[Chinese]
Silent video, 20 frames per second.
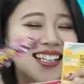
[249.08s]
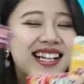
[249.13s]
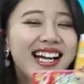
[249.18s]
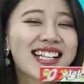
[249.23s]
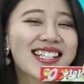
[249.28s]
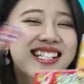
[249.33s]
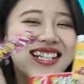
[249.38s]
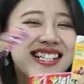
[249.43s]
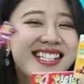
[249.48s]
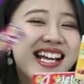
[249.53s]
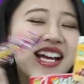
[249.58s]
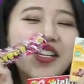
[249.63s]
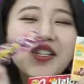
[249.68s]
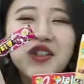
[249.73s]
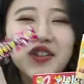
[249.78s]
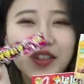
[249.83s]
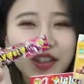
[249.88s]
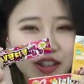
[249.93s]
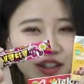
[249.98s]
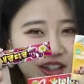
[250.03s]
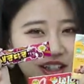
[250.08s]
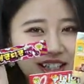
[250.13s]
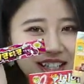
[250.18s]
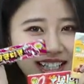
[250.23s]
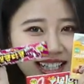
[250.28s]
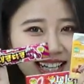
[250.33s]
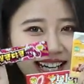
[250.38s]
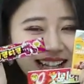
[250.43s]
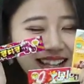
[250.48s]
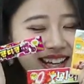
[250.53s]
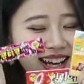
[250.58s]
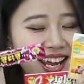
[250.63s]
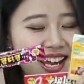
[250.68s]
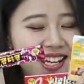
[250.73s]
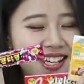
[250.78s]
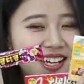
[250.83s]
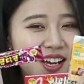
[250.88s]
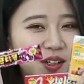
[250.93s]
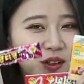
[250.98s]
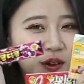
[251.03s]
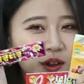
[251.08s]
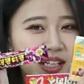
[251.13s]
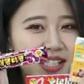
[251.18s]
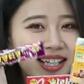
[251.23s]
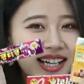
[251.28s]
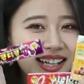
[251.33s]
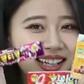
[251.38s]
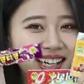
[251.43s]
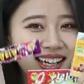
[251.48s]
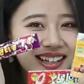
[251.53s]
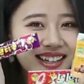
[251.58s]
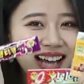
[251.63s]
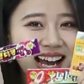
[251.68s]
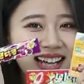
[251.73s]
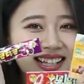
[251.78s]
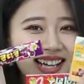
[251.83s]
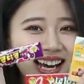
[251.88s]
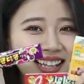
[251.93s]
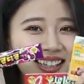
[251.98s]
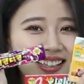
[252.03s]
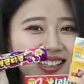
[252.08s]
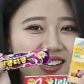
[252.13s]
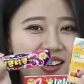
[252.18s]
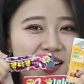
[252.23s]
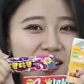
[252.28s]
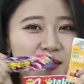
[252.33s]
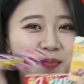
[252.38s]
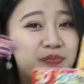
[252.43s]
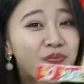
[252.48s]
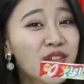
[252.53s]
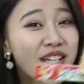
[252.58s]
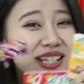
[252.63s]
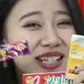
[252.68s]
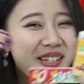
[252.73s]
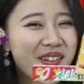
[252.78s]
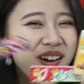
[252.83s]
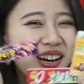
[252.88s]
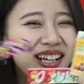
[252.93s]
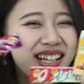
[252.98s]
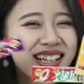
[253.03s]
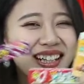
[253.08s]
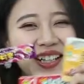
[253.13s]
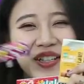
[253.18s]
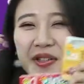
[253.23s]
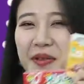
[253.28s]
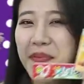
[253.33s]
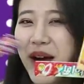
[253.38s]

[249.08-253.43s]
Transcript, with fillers: 那这三种呢，就是今天天音要推荐给大家的哦。喜欢的可以去